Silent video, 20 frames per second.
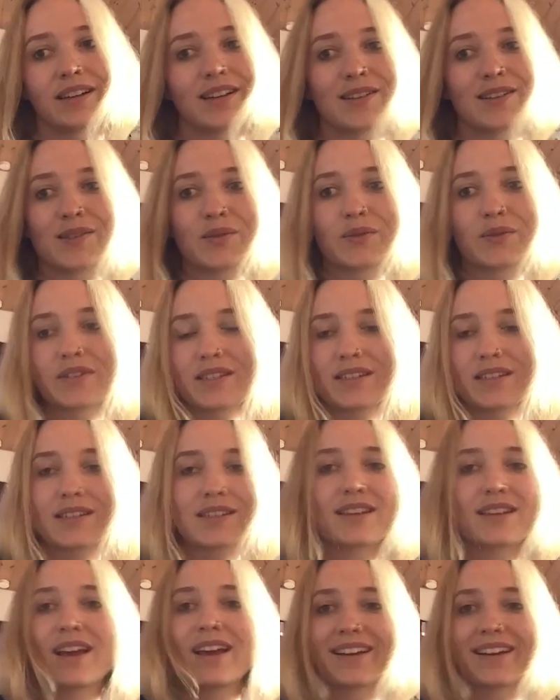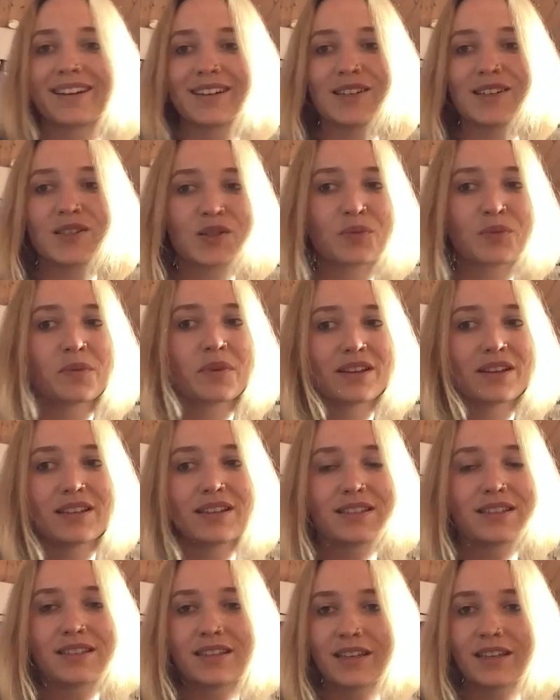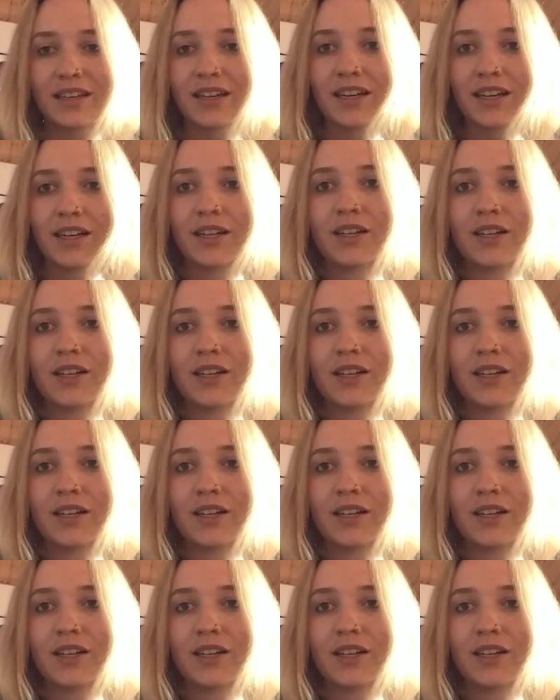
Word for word: Also es ist eigentlich super easy.